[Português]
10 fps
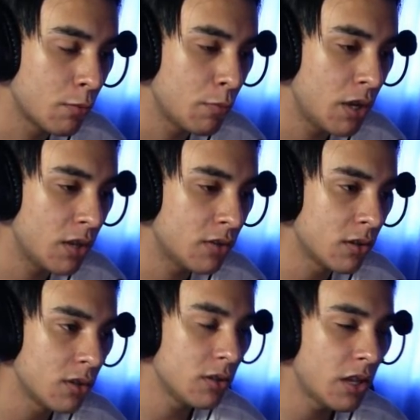
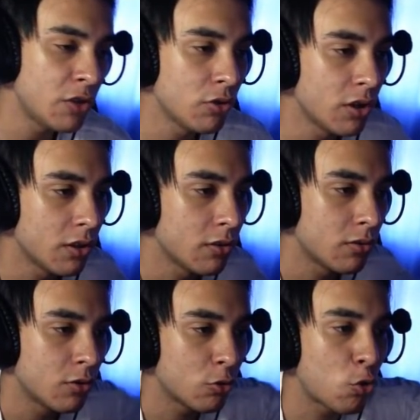Beleza. E é isso aí, né?
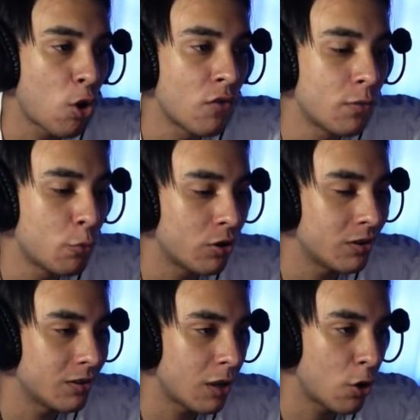Cova
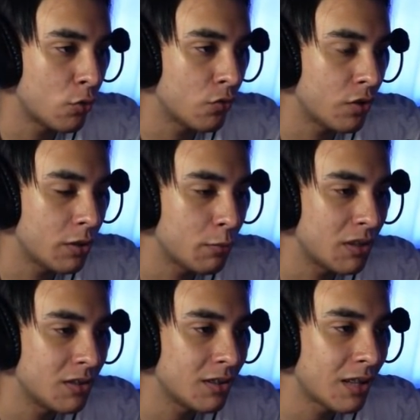mortal, velho.
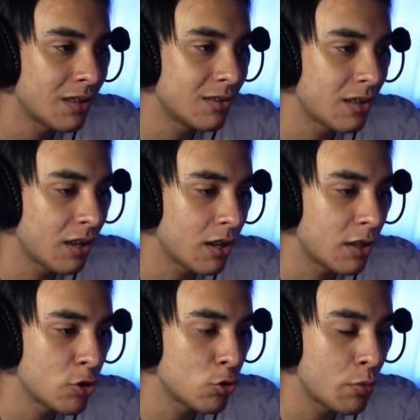Mas você tá de
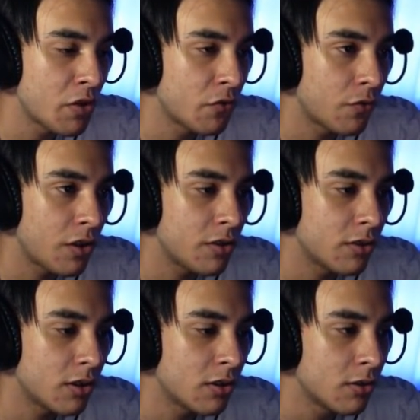sacanagem com a minha
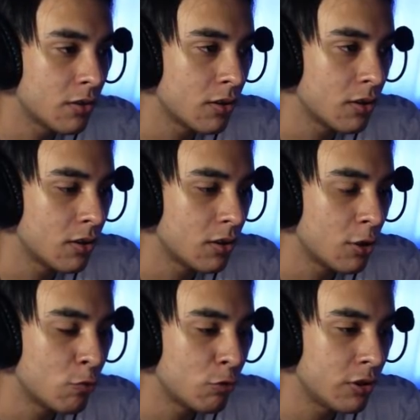face, né?
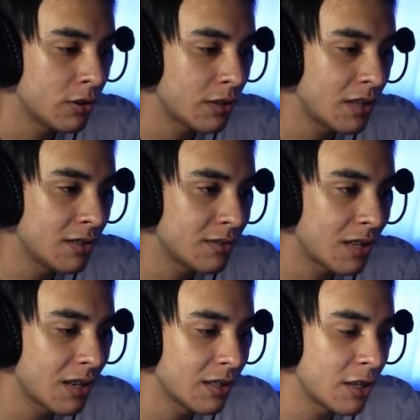Você tá de
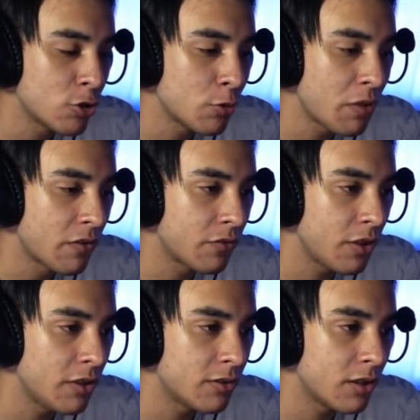sacanagem com a minha
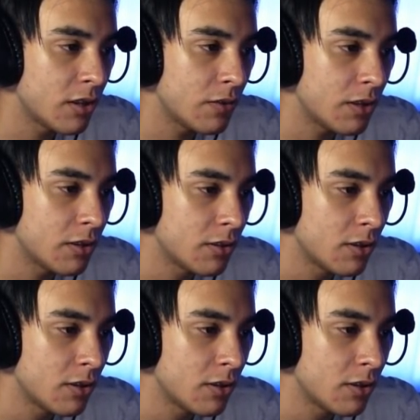face, né, velho?